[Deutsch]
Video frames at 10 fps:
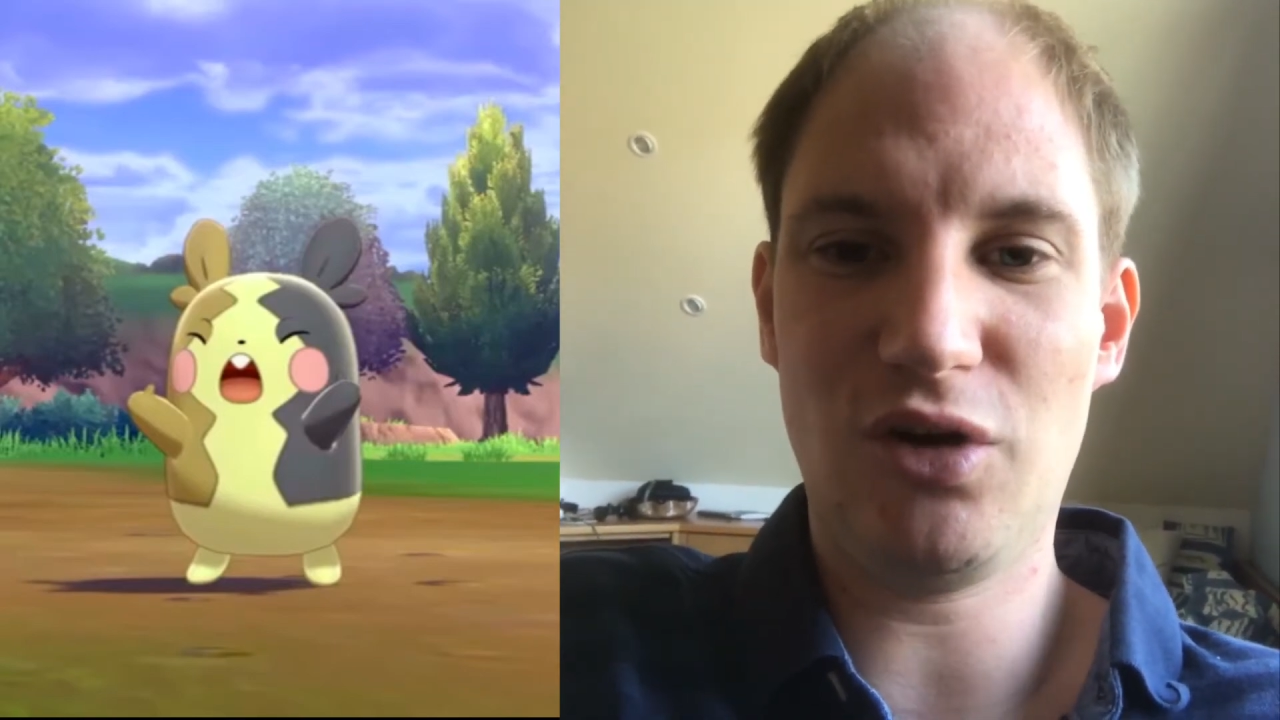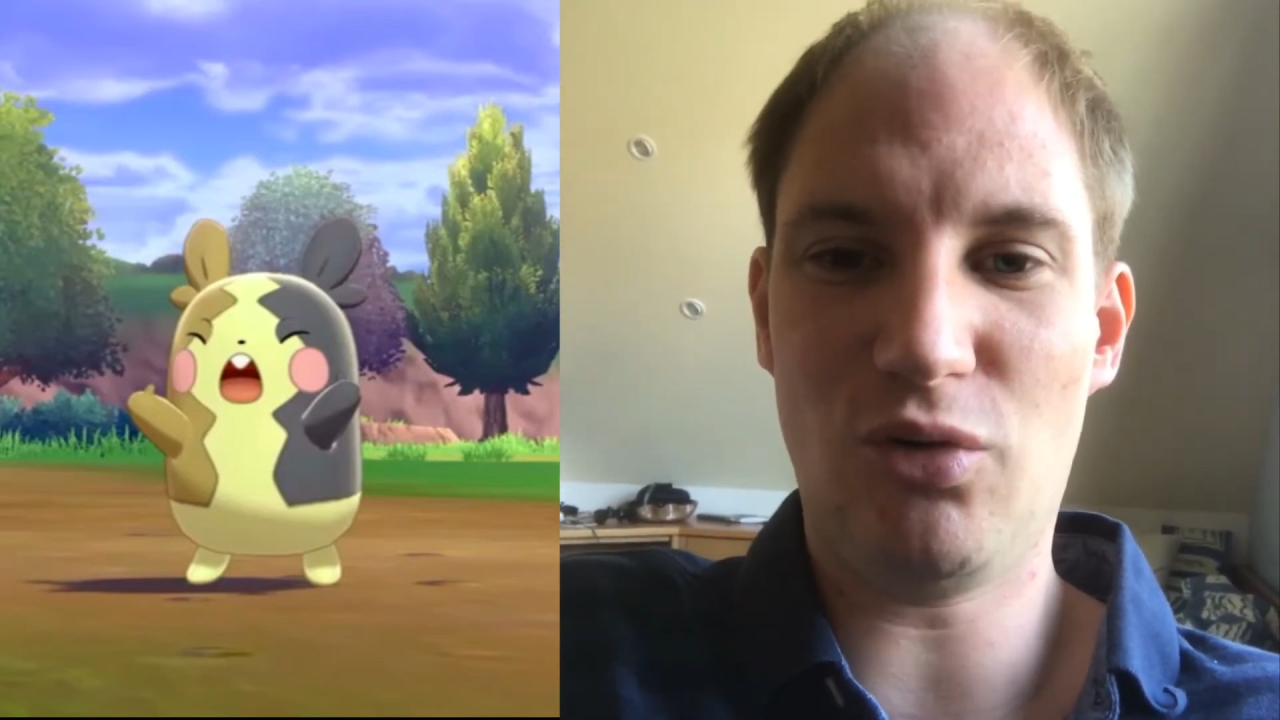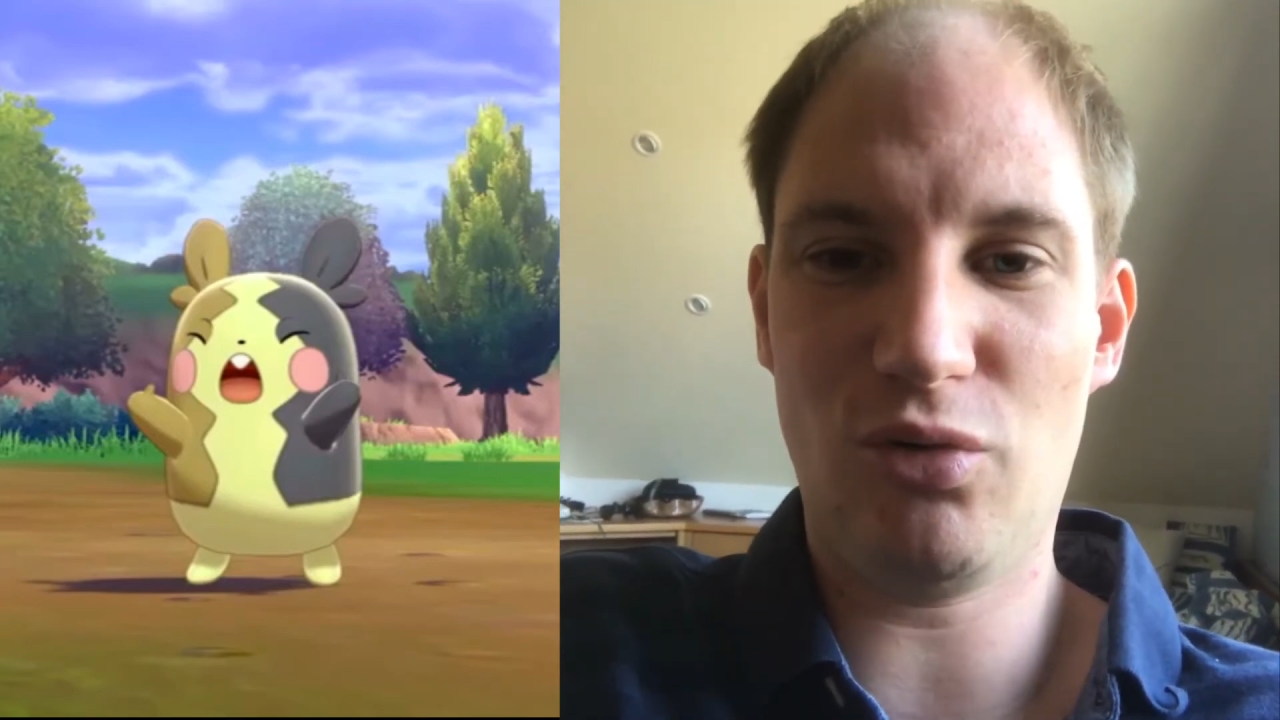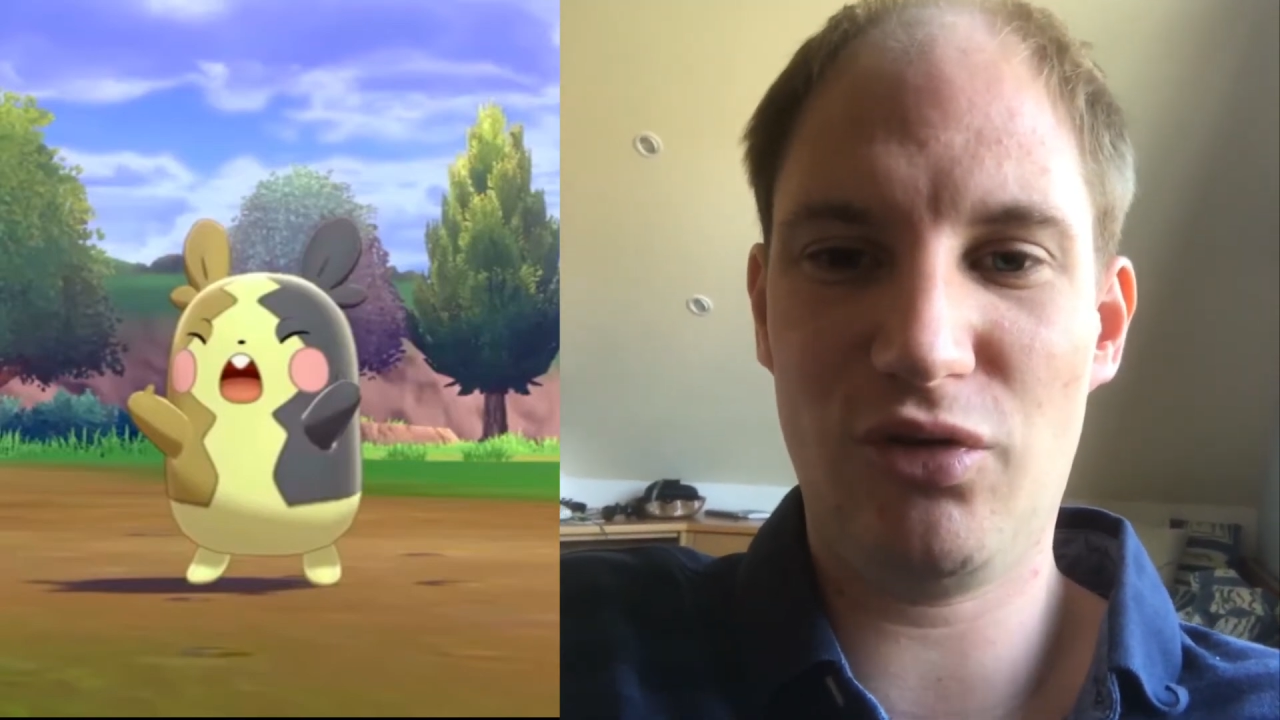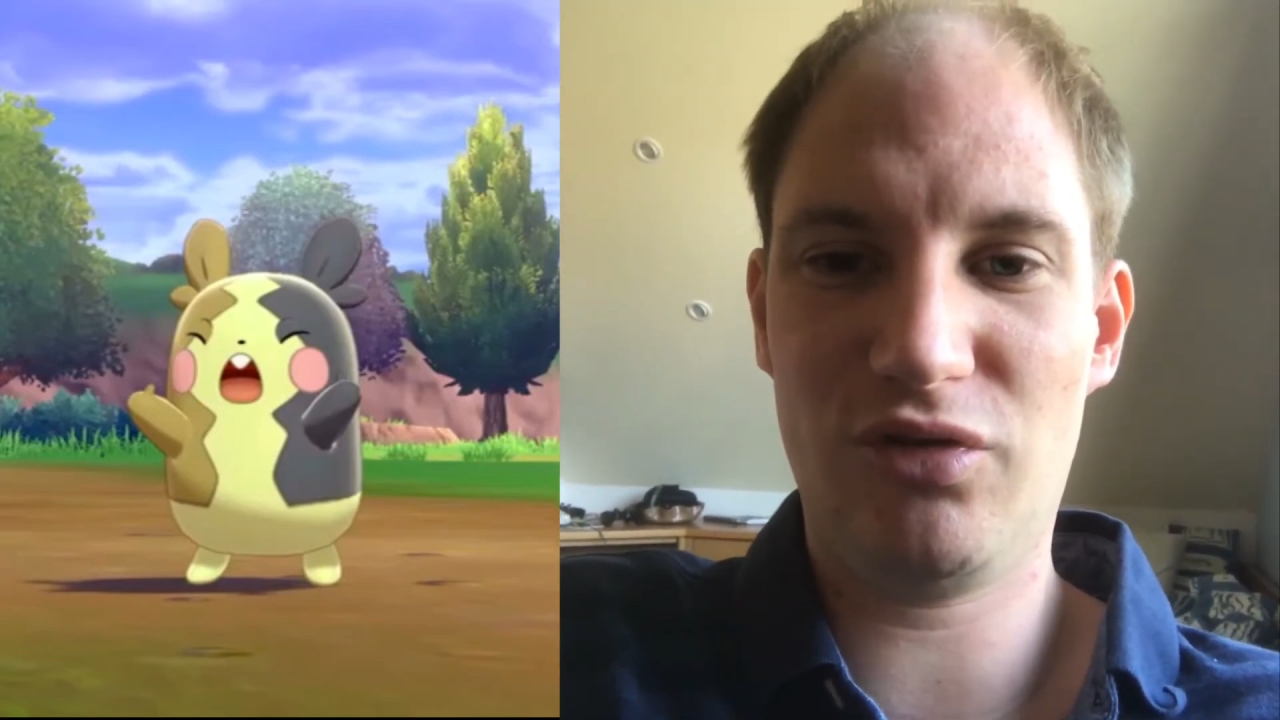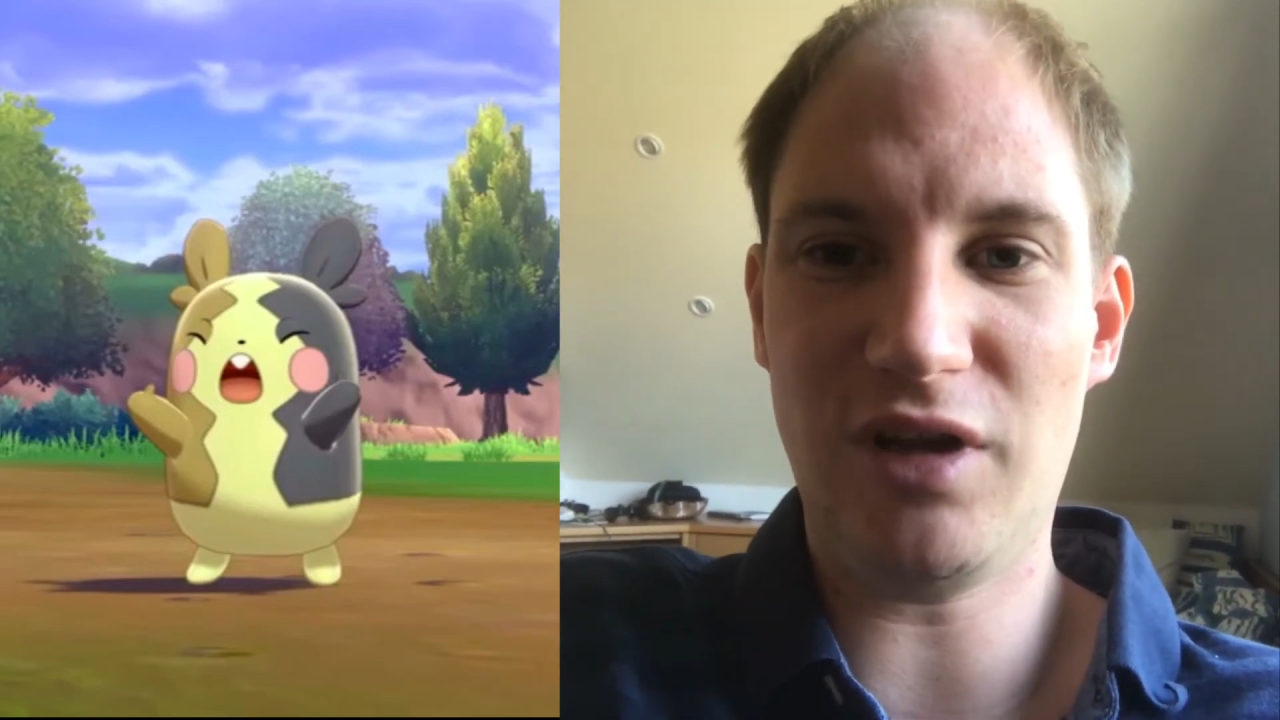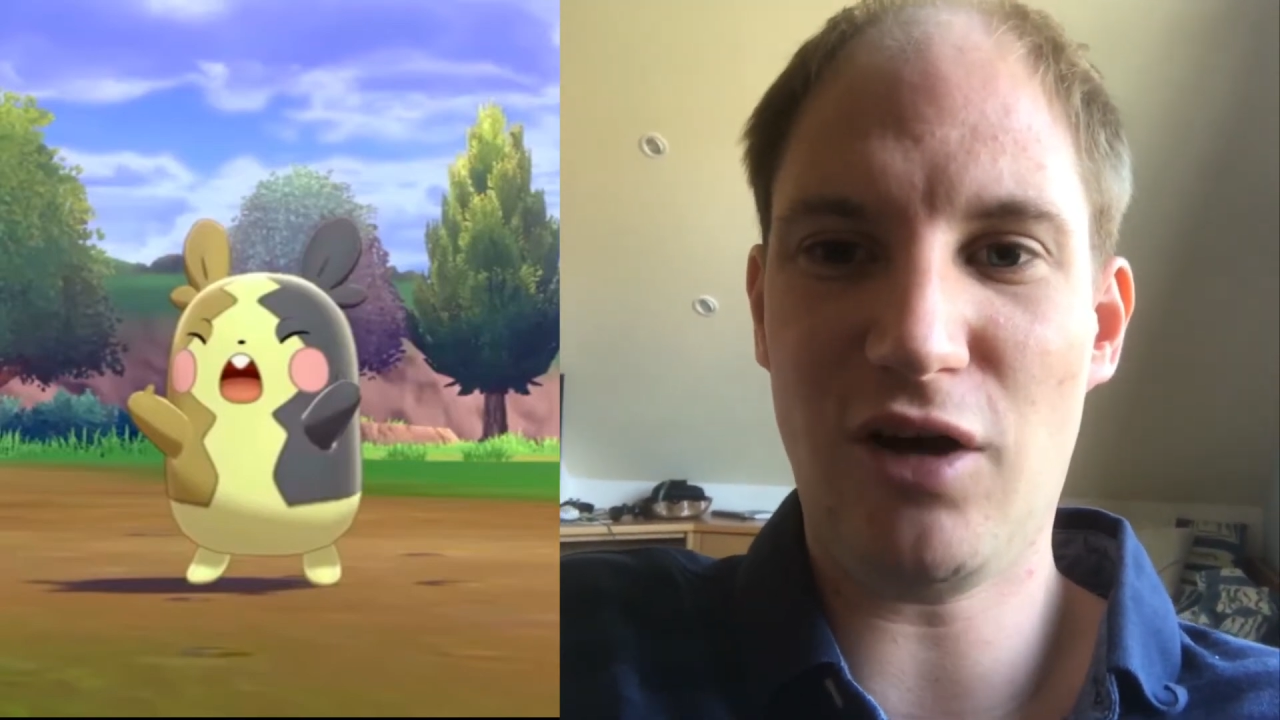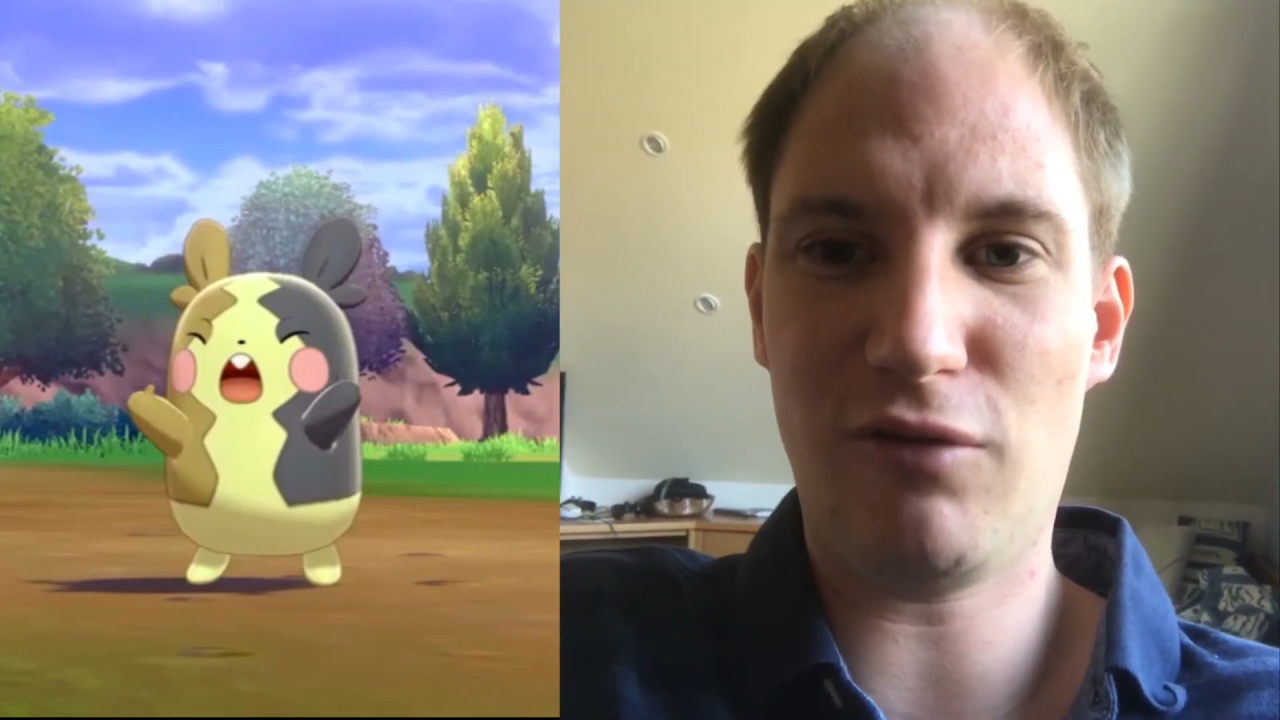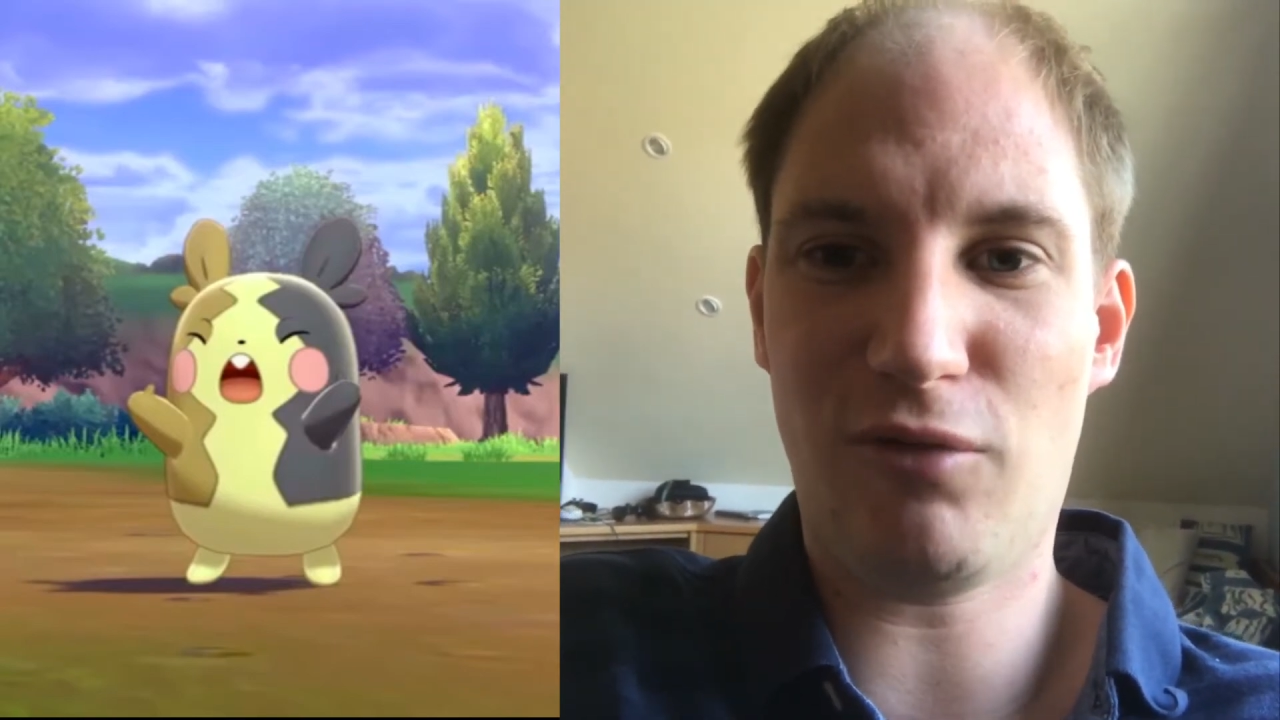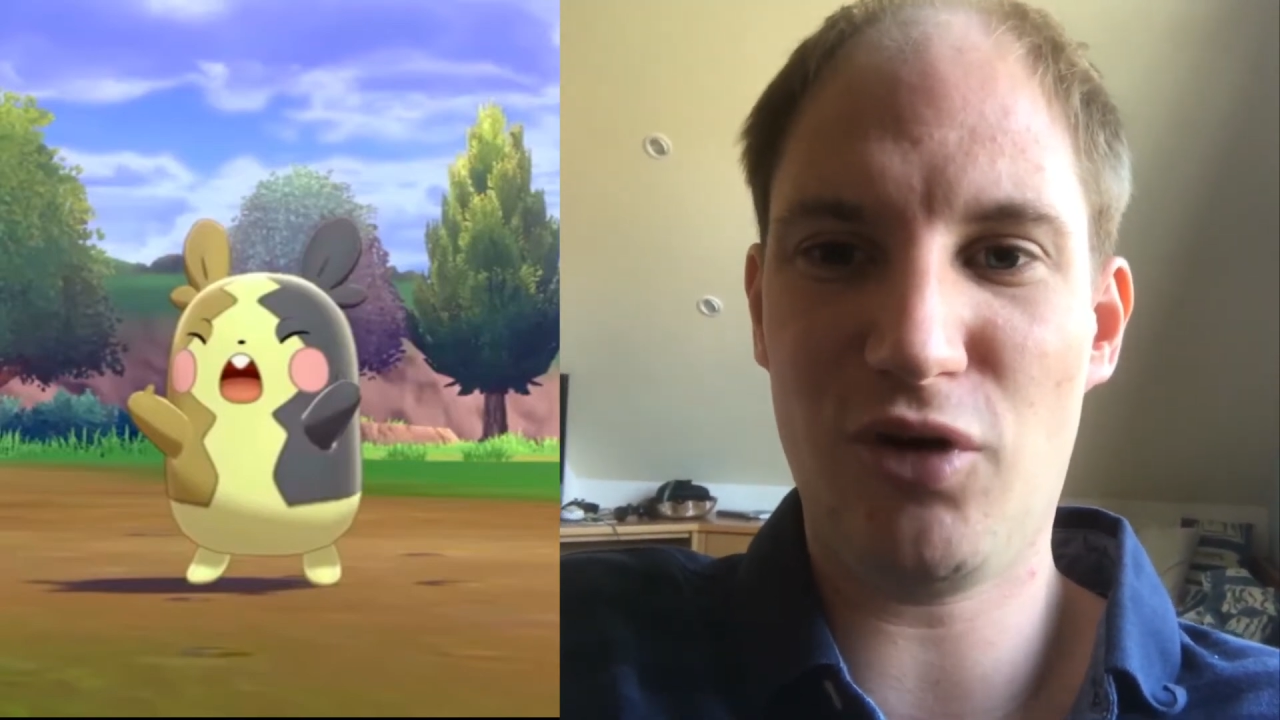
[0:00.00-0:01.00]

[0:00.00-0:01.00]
Und darauf